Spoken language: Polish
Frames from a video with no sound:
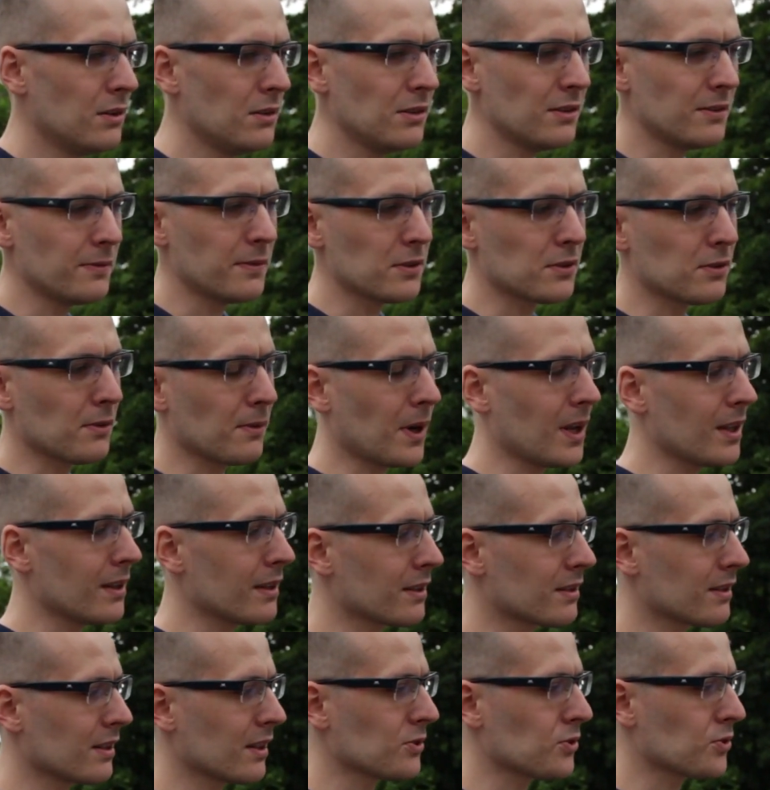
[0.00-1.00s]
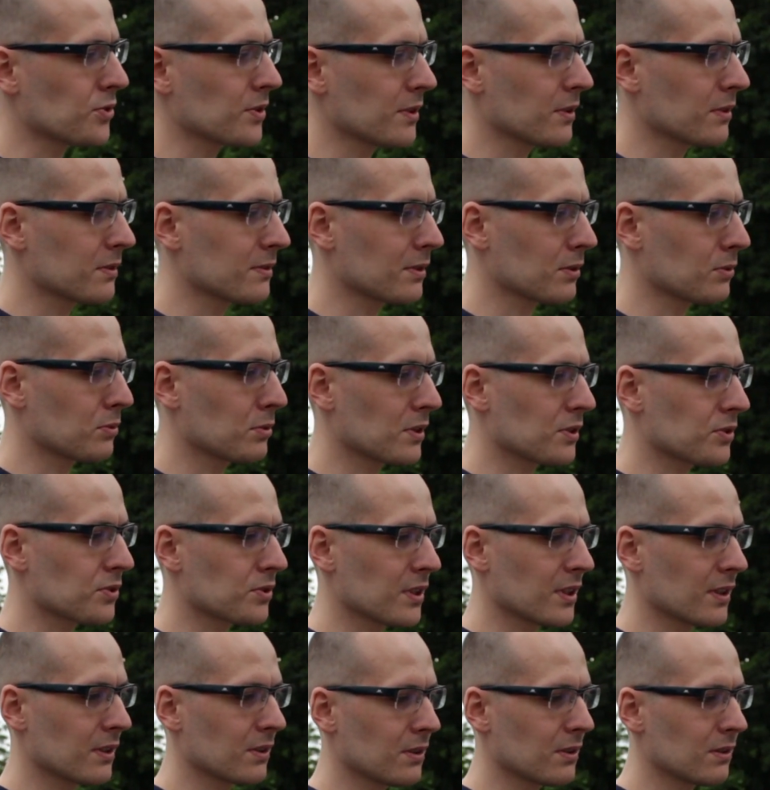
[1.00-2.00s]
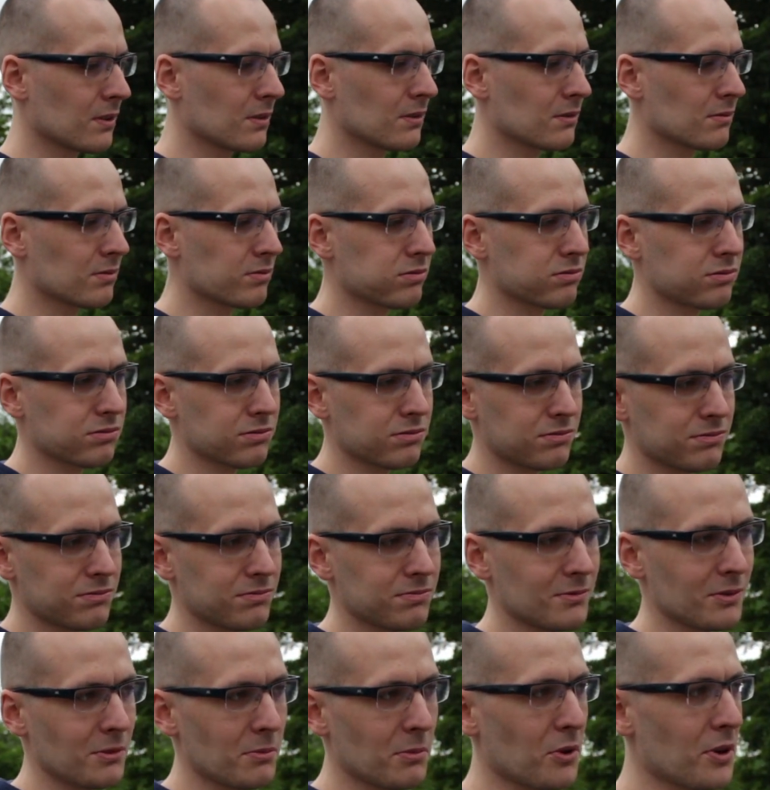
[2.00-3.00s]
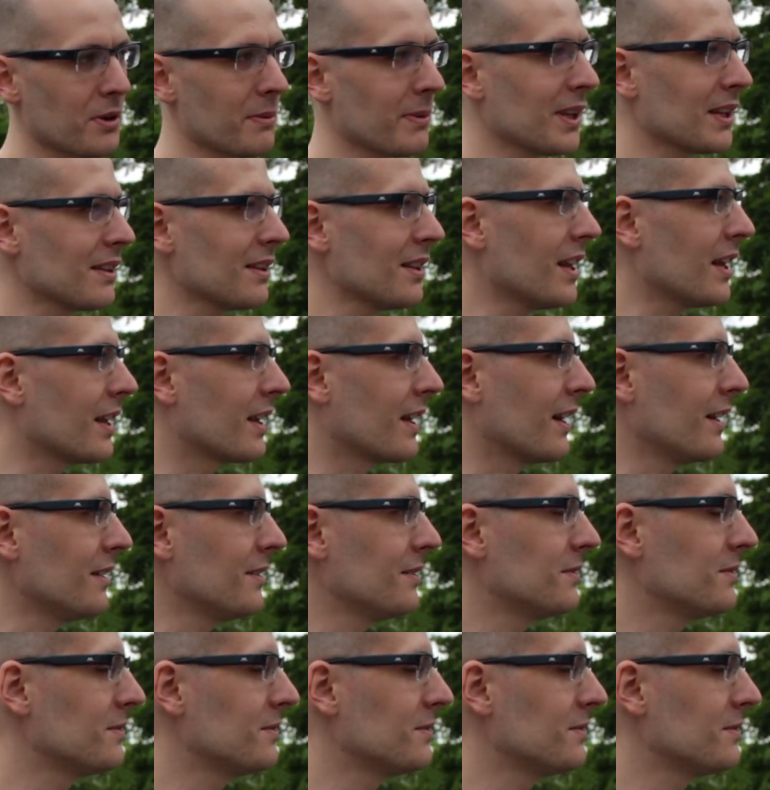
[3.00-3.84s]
I z wizualnych rzeczy, no co tu jeszcze, no to było chyba na tyle, nie?